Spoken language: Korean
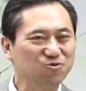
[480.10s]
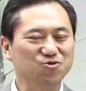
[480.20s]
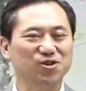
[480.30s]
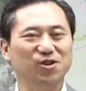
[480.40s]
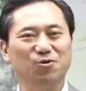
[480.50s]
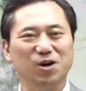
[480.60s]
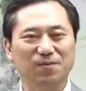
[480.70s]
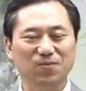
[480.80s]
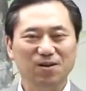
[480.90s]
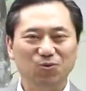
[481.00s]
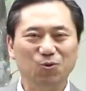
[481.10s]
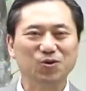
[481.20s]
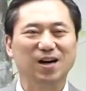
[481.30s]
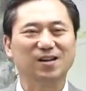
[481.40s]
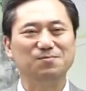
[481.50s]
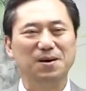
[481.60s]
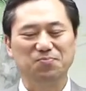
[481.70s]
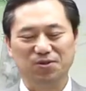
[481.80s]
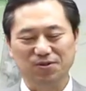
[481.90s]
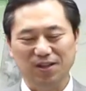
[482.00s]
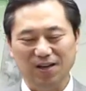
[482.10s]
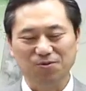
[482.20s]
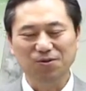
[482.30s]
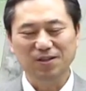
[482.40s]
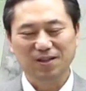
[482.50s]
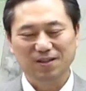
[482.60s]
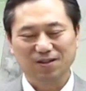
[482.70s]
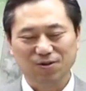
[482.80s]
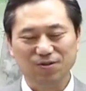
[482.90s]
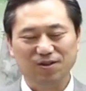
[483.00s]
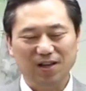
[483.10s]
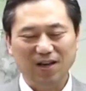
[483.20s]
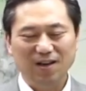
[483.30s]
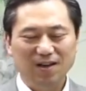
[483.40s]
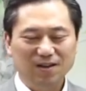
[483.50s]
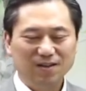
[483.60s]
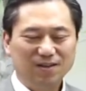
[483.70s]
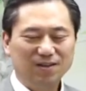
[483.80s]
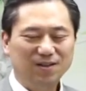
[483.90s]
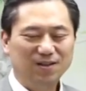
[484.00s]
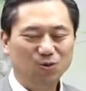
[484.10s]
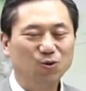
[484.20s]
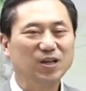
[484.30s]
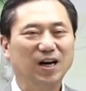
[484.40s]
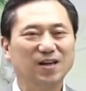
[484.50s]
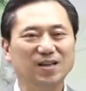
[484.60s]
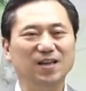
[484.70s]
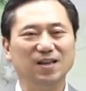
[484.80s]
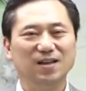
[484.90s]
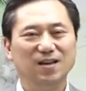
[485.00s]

죽이려고 하는 농약을 만들어내고 그런데 그 농약이